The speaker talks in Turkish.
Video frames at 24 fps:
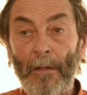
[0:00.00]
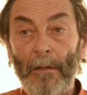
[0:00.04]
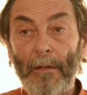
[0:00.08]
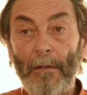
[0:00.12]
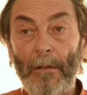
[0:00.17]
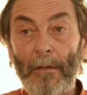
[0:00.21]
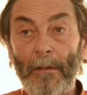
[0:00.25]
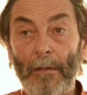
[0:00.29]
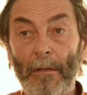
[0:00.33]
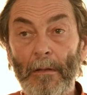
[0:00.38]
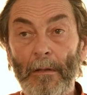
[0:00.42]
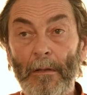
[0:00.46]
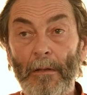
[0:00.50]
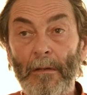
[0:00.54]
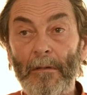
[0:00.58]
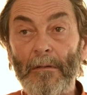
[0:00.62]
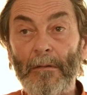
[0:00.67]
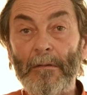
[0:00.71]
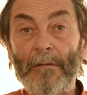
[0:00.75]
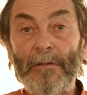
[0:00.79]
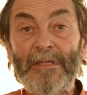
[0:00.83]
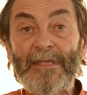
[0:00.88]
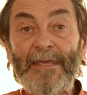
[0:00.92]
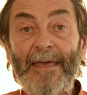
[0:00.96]
E,
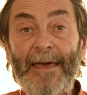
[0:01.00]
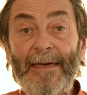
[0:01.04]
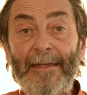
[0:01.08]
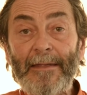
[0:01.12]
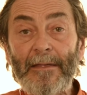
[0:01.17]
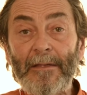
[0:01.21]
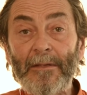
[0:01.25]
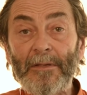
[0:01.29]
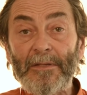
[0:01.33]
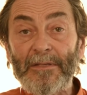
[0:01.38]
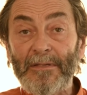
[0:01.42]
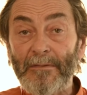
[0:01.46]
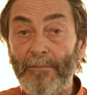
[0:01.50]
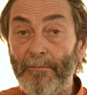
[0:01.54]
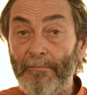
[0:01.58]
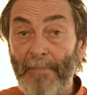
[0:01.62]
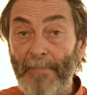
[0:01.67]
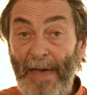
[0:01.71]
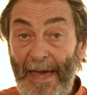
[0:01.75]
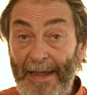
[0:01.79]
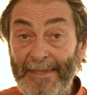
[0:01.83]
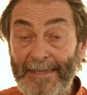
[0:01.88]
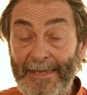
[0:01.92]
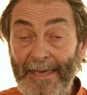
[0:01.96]
ye,
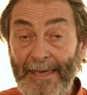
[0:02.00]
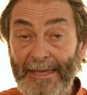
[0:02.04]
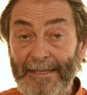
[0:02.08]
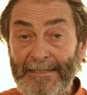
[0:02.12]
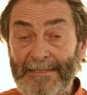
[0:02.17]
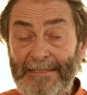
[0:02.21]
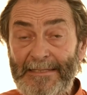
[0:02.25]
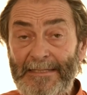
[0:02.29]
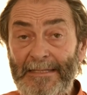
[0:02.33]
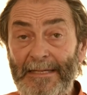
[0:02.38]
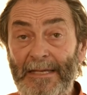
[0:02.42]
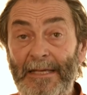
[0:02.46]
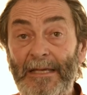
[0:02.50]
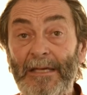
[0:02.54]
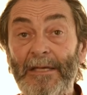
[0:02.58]
merkez